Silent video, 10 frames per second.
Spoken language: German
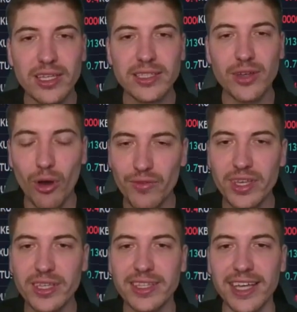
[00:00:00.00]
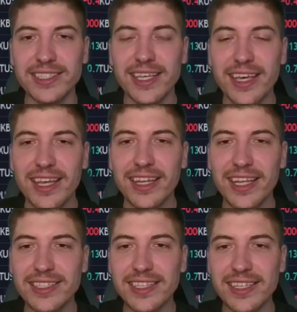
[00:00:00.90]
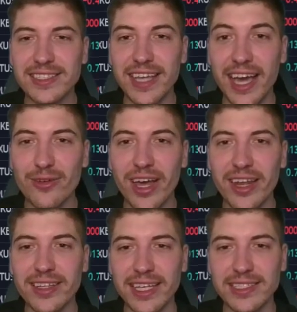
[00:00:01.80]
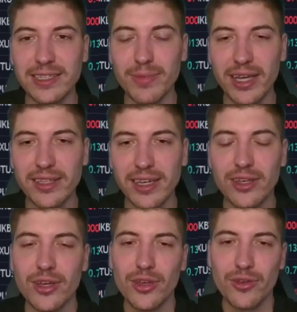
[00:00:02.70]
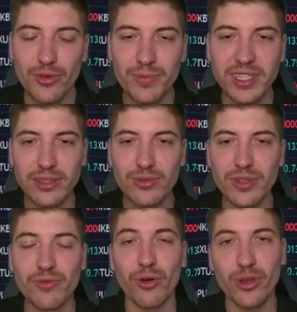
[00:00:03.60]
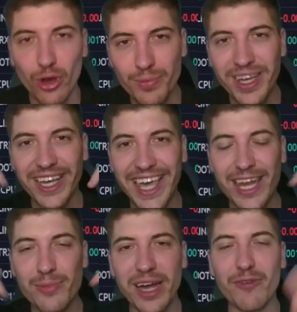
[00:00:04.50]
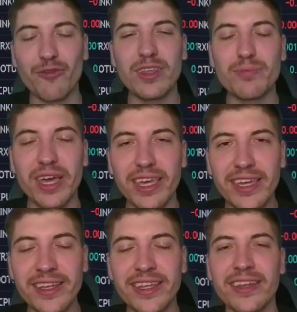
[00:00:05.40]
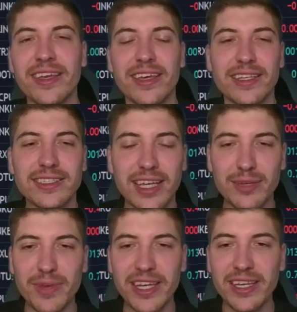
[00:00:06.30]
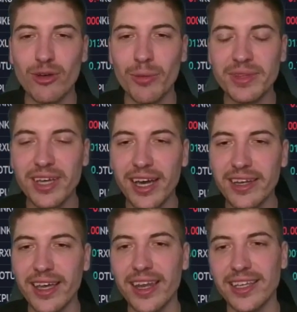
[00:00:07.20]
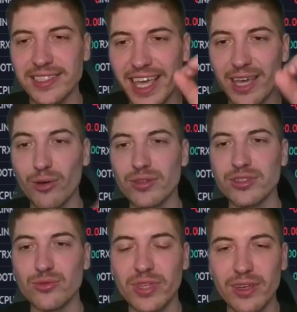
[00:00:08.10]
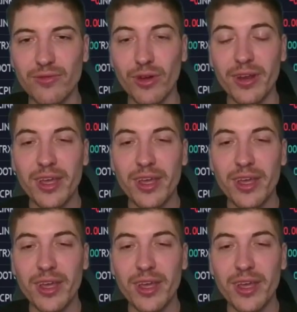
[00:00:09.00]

hoffe ich, dass letzten Endes der eine oder andere das gemacht hat würde mich natürlich freuen. Könnt mir ja gerne mal Feedback in den, sage ich mal, in den Kommentaren da lassen. Hey, konntest du hiervon